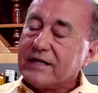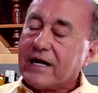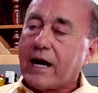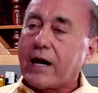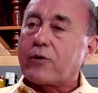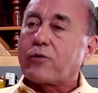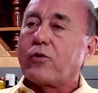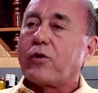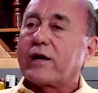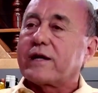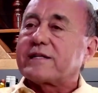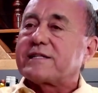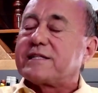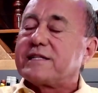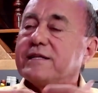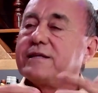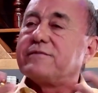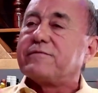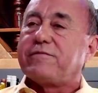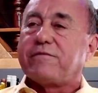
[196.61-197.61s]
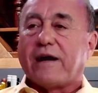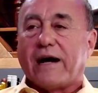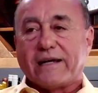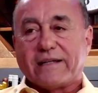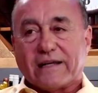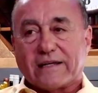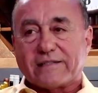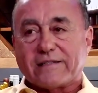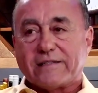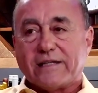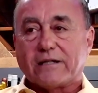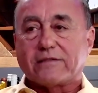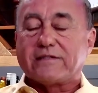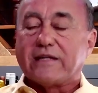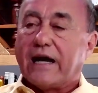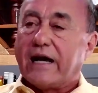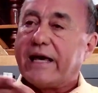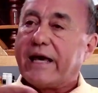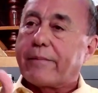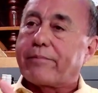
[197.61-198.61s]
Agora, se vai dar certo
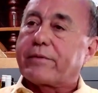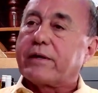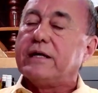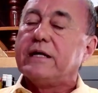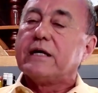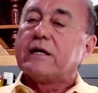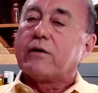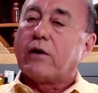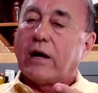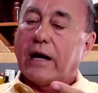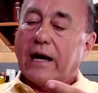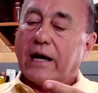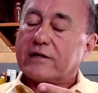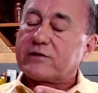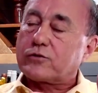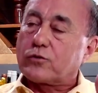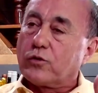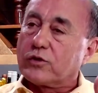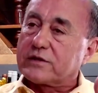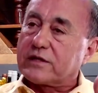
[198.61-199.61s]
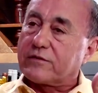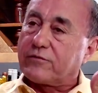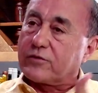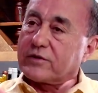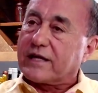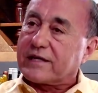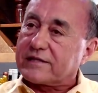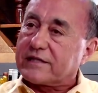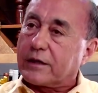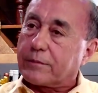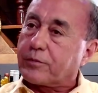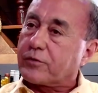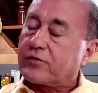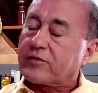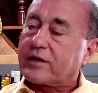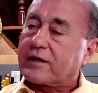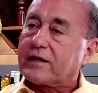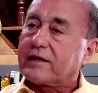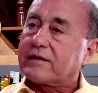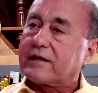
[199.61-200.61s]
na época, as coisas vão dar certo pra eu
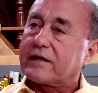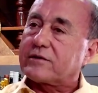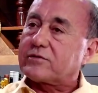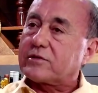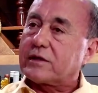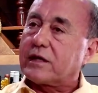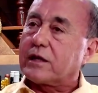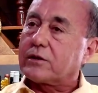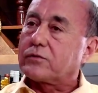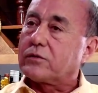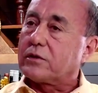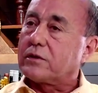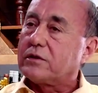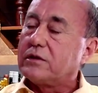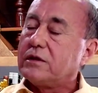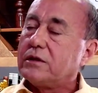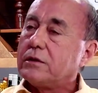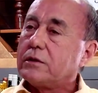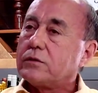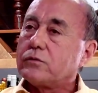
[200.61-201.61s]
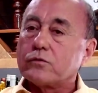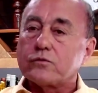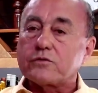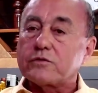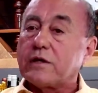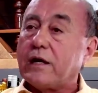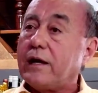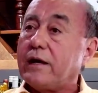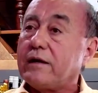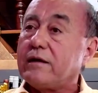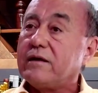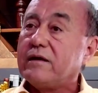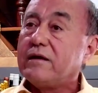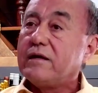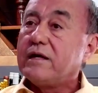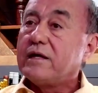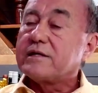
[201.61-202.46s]
ser candidato a senador, não sei.